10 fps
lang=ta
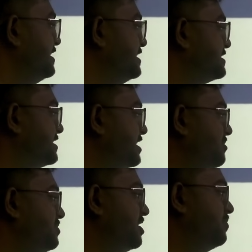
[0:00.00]

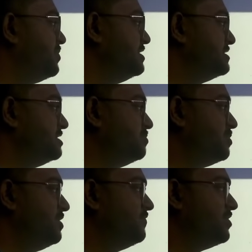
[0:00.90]
டிஸ்கிரைப் த
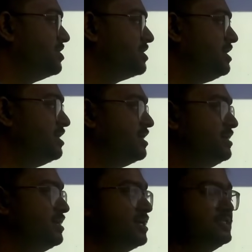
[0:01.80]
பிரின்சிபல் ஒர்க்கிங்
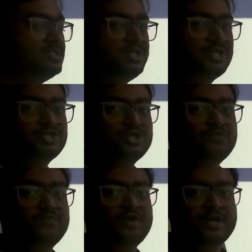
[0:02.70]
அண்டு கன்ஸ்ட்ரக்ஷன்
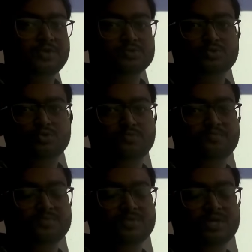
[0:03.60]
ஆஃப் கைரோஸ்கோப்
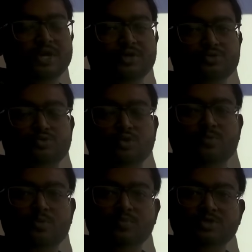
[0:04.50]

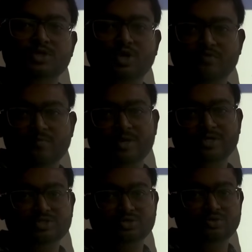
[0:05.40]
கைரோஸ்கோப் ரொம்ப தரவாக
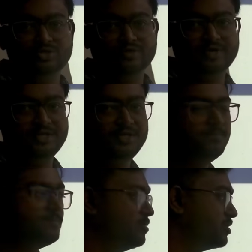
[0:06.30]
படிச்சுக்கணும் இந்த வாட்டி
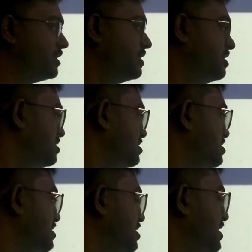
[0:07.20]
ஓகேங்களா
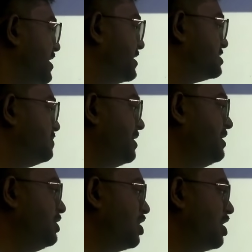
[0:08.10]

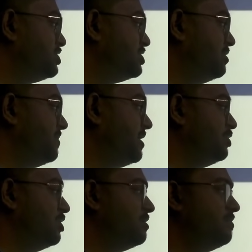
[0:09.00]
Explain torsional
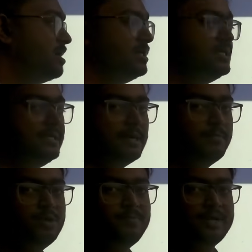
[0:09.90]
pendulum and
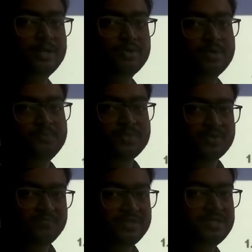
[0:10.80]
double pendulum
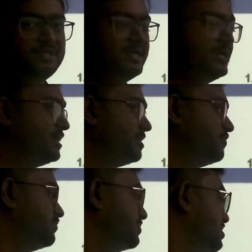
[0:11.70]
with a
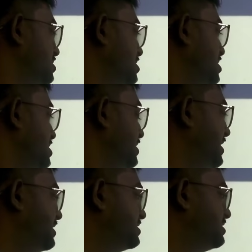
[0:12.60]
diagram.
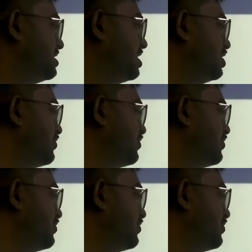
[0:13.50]
Next, third